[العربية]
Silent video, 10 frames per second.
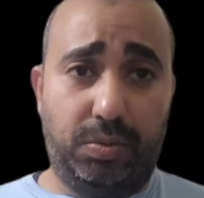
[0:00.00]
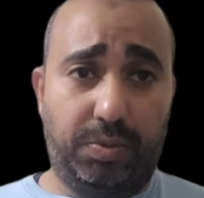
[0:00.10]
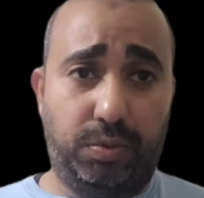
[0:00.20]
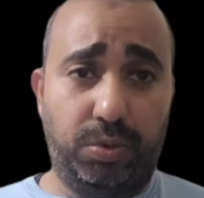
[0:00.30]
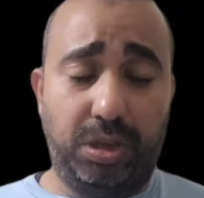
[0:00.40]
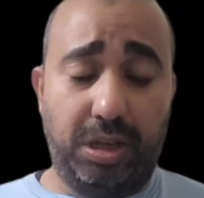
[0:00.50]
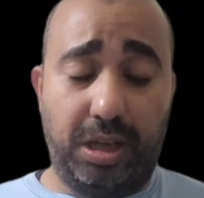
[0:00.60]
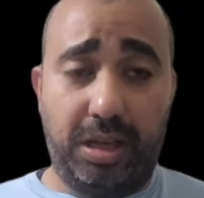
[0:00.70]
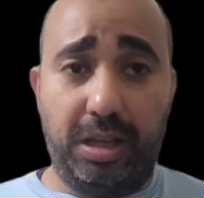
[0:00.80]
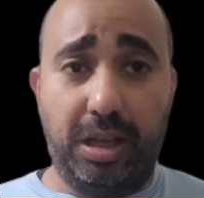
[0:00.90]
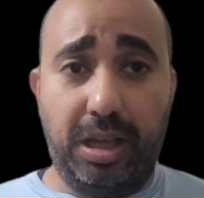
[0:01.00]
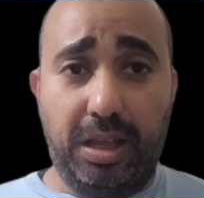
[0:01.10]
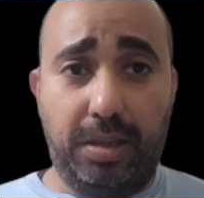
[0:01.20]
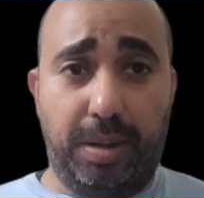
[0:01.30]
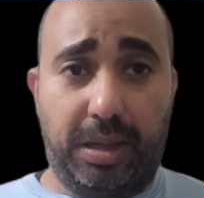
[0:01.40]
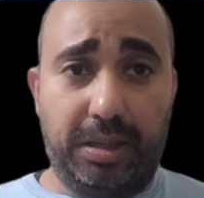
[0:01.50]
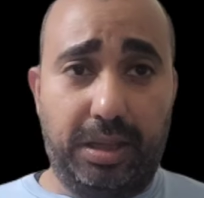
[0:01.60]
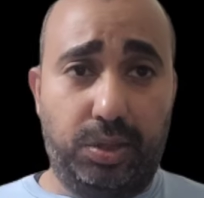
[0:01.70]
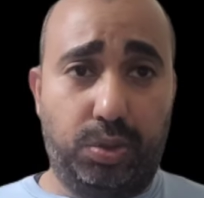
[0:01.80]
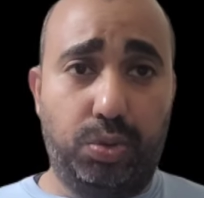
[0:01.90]
المفروض ان هي يبقى عندها
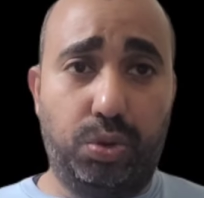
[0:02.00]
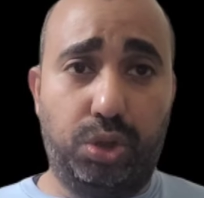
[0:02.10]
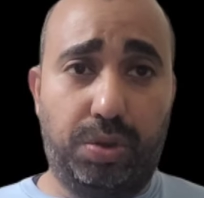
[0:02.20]
تكنولوجيا